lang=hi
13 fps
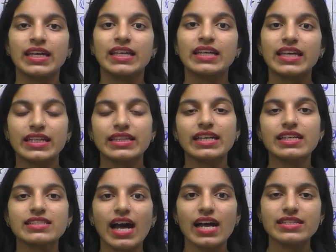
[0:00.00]
कितने
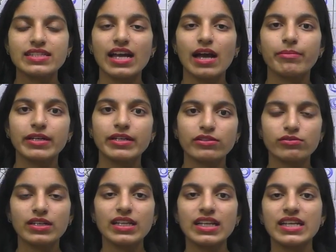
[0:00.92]
स्टार्स हैं यहाँ पर
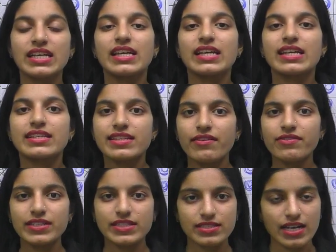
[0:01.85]
टोटल
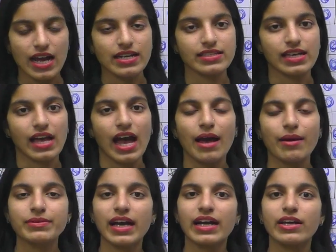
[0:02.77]
सेवन स्टार्स है आप
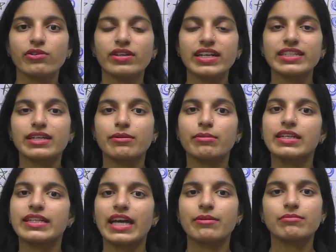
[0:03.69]
क्या करोगे डबल
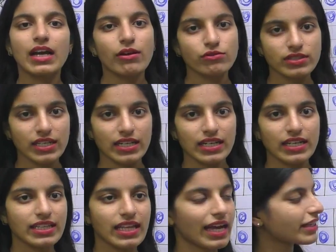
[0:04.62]
टाइम काउंट करना
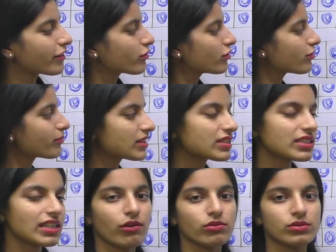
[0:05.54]
ताकि कुछ मिस
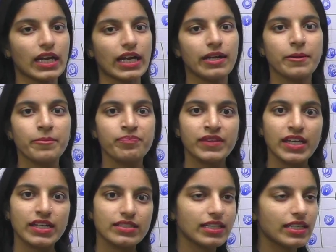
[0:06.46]
ना हो जाए
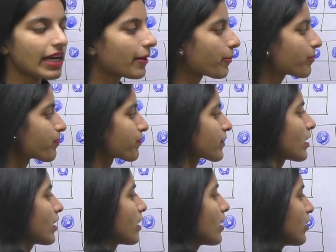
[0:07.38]
ठीक है
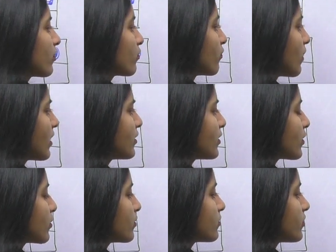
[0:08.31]
वन
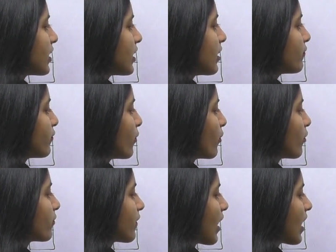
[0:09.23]
टू थ्री
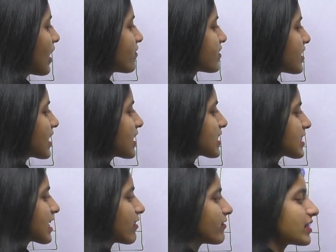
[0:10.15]
फोर फाइव सिक्स
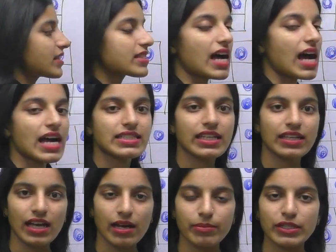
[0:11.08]
सेवन स्टार्स हैं
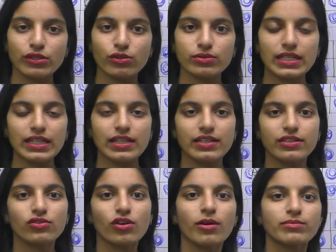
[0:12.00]
यहाँ पर टोटल
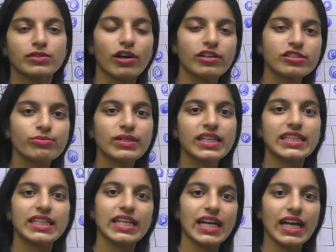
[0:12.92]
तो हम डॉट्स भी
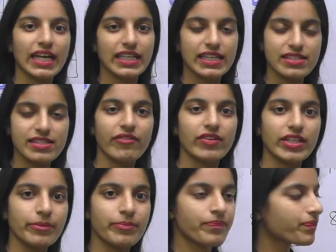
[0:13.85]
कितने लगाएंगे
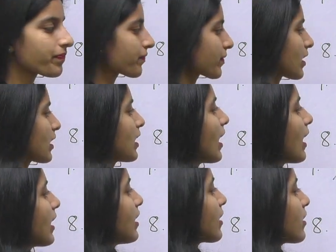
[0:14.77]
सेवन है ना